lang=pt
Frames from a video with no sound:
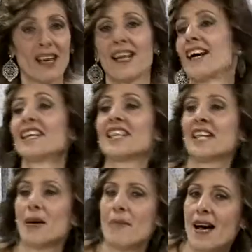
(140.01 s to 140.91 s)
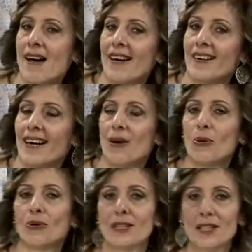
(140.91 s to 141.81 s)
falar em amar, há
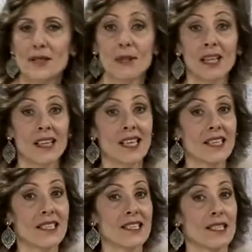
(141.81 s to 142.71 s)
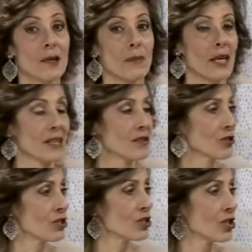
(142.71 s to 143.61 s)
outras maneiras também
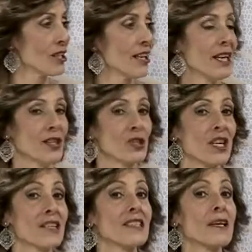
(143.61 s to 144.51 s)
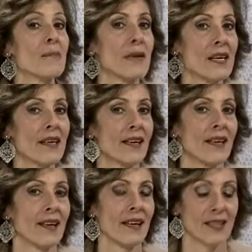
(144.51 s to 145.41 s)
de, de, de receber
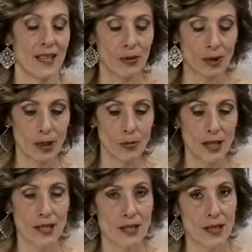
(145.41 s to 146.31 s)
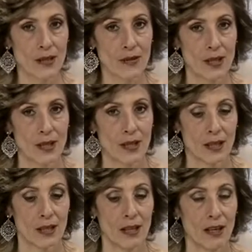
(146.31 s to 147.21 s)
essa colaboração
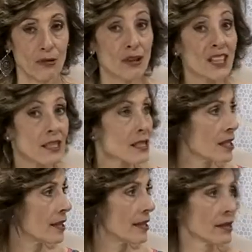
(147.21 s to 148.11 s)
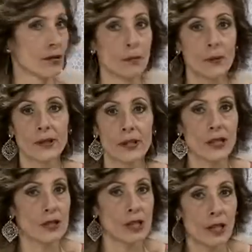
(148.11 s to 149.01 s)
é, financeira tão
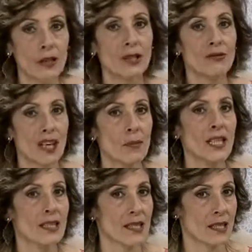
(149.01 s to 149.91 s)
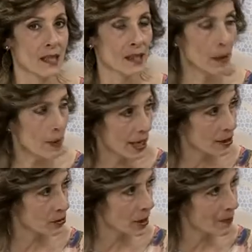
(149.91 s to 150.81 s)
importante, que é o que viabiliza esse
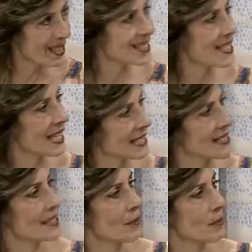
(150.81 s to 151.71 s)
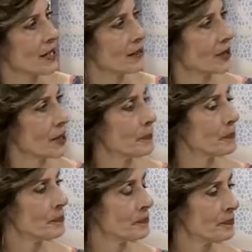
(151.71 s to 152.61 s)
trabalho. Tem bazares também, não é?
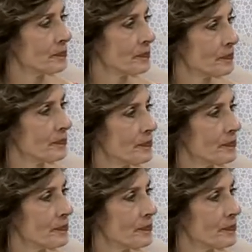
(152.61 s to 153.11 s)
Sim, nós